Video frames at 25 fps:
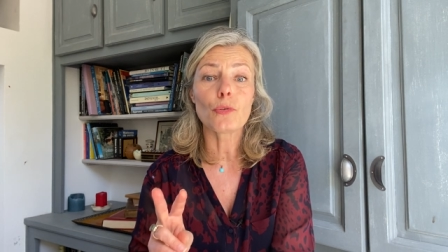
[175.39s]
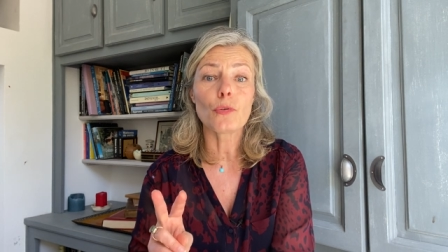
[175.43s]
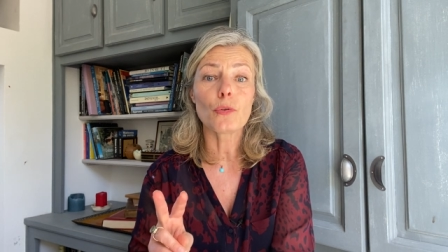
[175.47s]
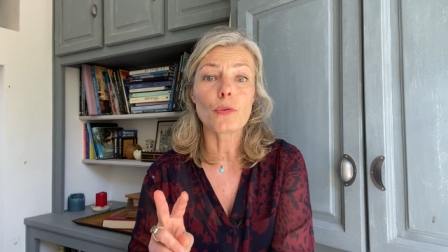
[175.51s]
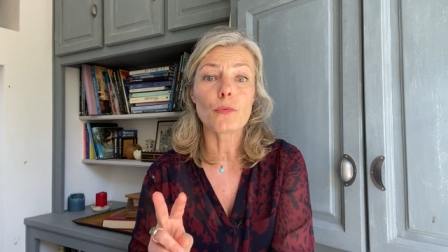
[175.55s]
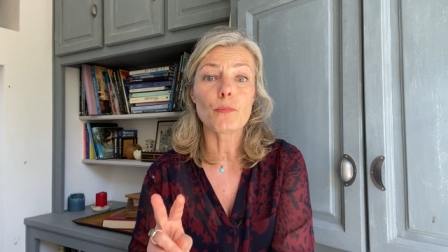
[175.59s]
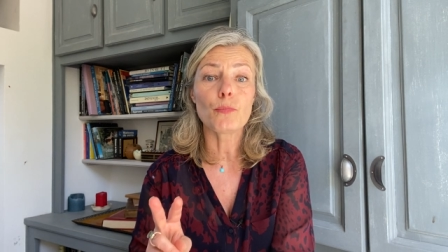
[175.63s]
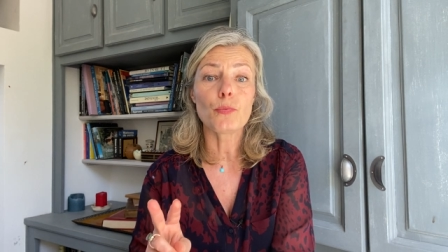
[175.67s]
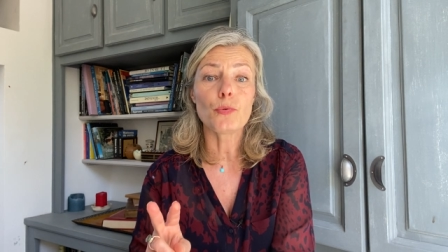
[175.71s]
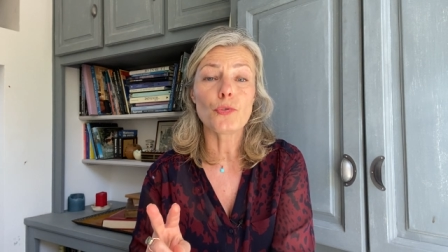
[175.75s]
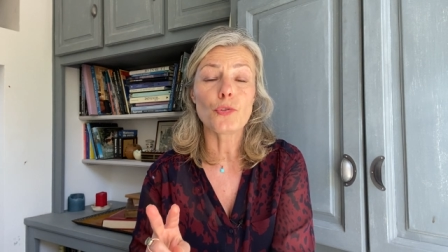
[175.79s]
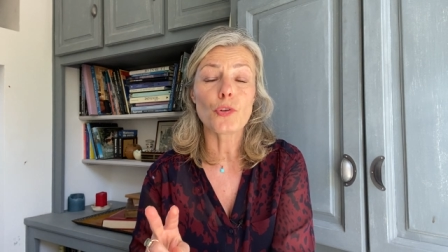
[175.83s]

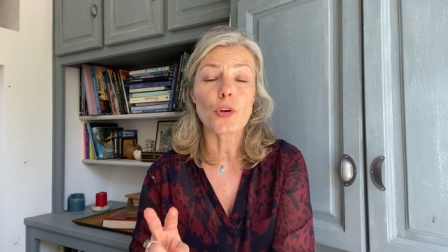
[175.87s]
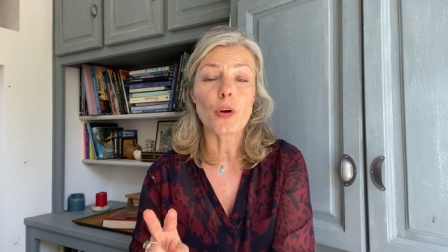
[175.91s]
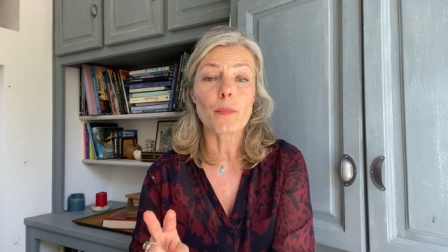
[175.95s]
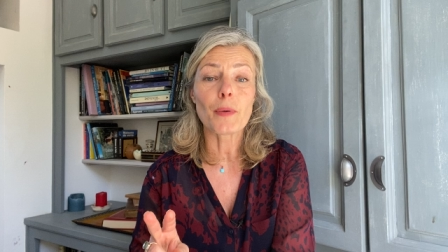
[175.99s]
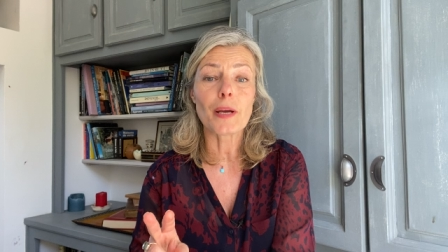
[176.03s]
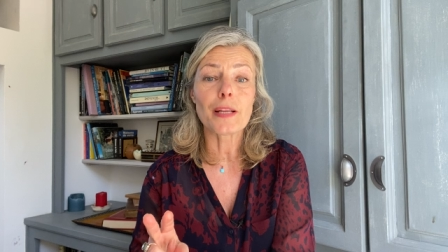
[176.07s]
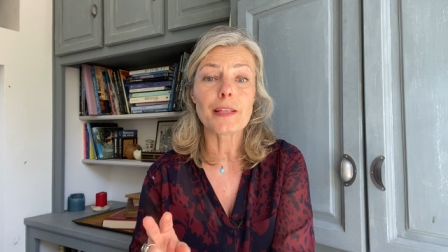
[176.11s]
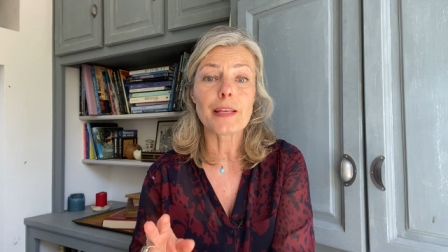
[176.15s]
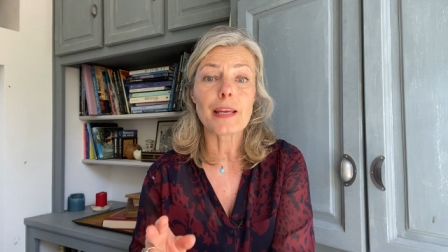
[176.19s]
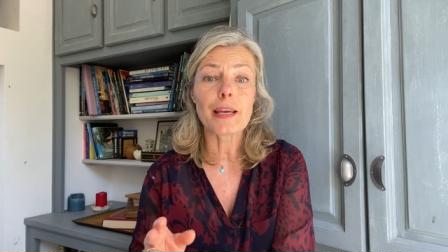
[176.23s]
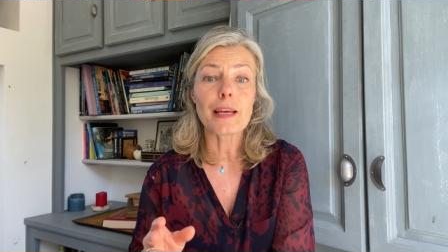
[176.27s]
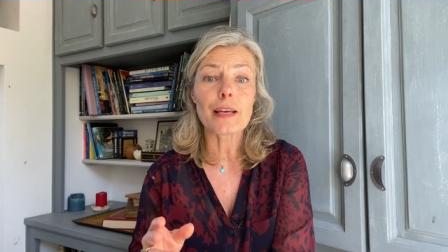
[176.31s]
de, plusieurs
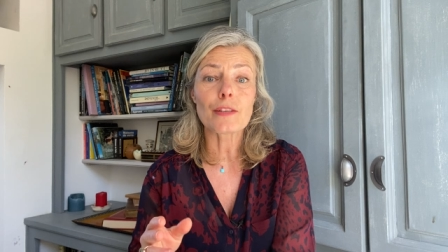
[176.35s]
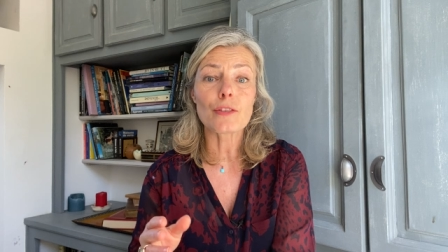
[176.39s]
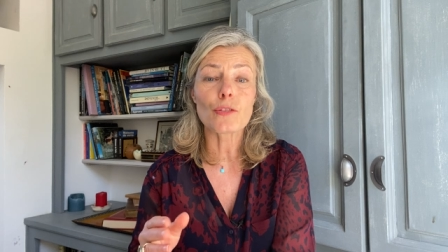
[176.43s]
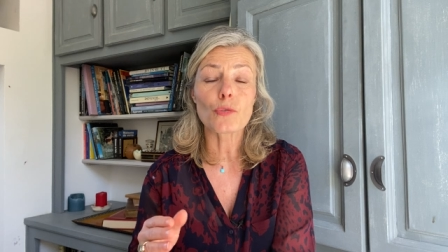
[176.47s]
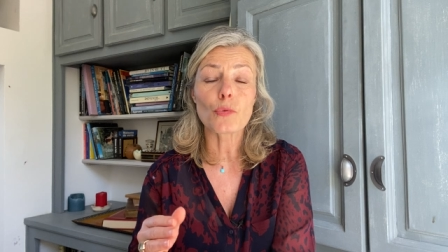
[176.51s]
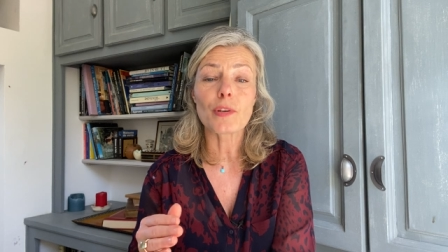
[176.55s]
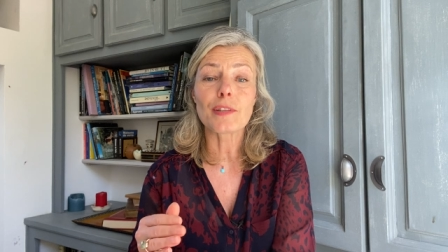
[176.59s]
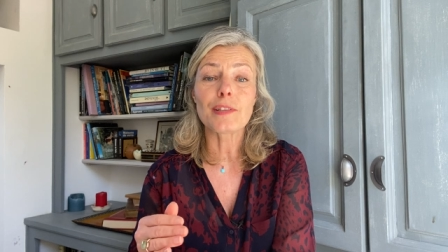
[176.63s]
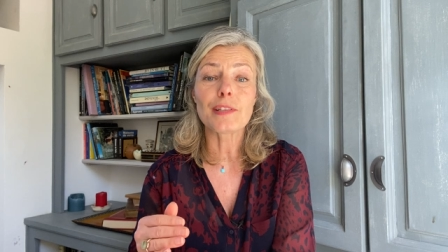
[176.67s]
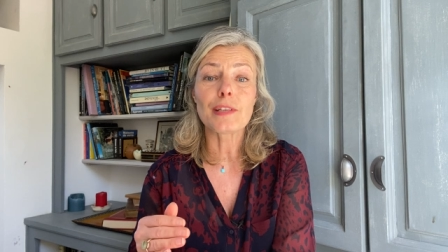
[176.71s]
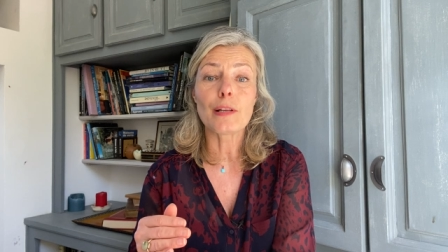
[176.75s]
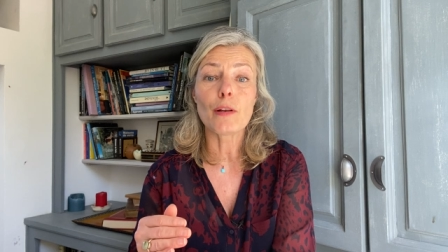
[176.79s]
manières,
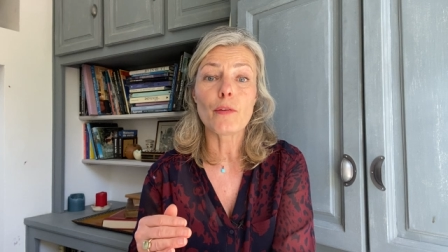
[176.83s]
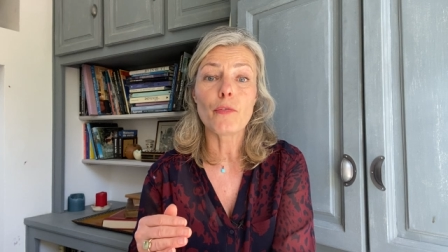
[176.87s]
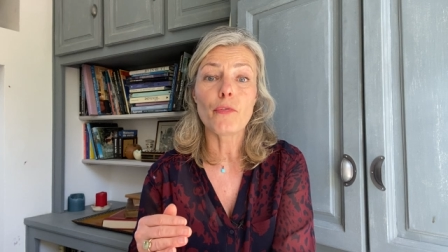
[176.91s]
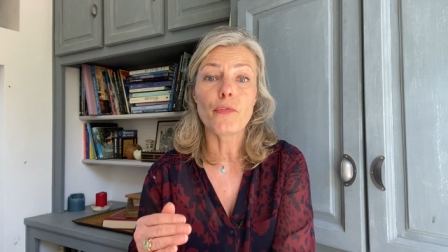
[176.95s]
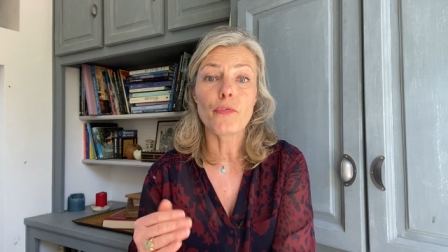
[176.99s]
soit il